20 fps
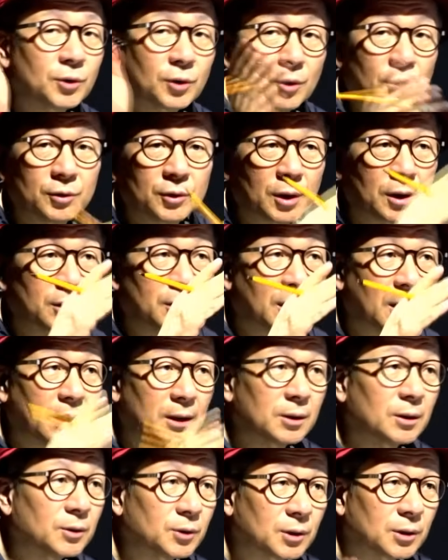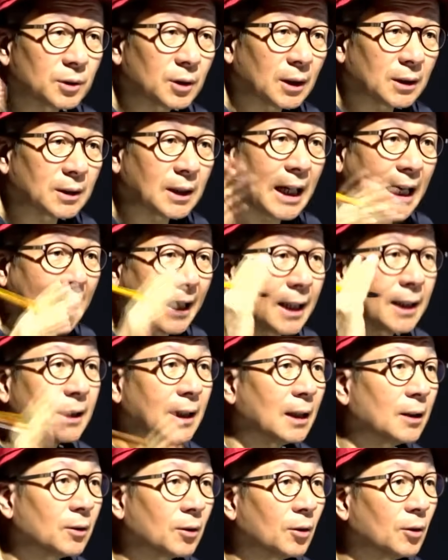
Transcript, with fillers: 조인트 컨센트레이션 자차 안 했다는